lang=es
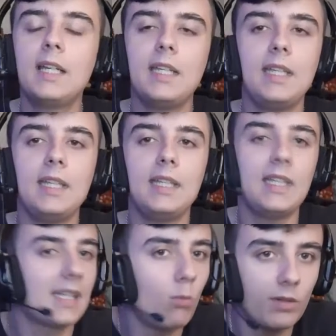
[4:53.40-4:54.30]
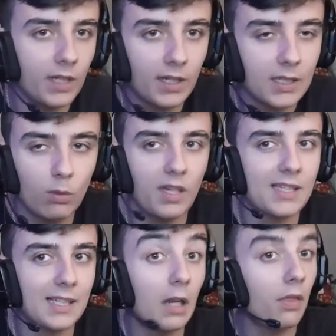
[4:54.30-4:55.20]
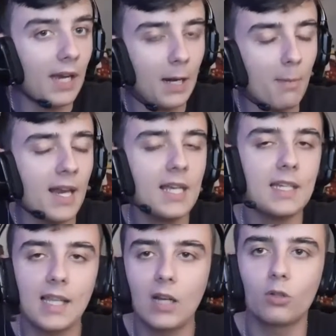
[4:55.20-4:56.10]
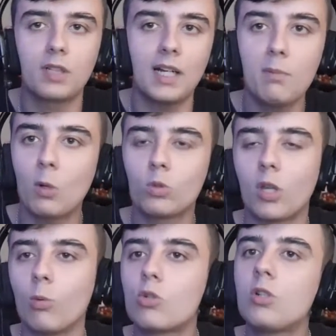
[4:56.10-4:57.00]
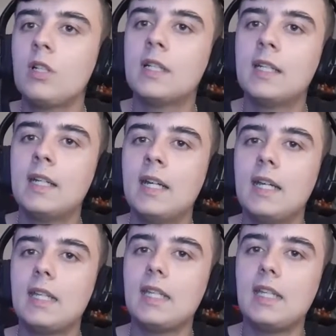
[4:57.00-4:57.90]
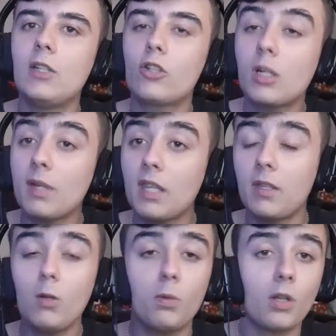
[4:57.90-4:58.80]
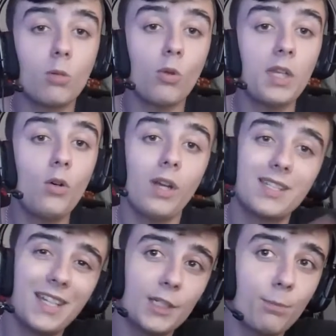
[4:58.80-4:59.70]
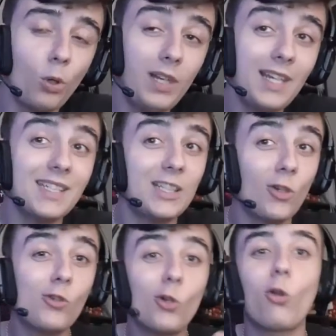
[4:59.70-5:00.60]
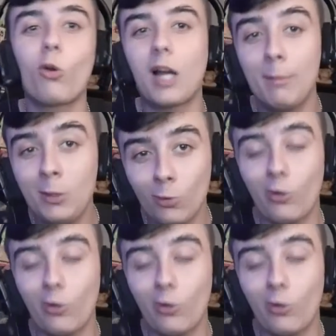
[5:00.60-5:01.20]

Y, está muy bien, está muy bien. Esta tercera hermana que sale en los trailers me ha gustado mucho. Y no sé qué más deciros porque como digo es sin spoilers y son solo dos capítulos.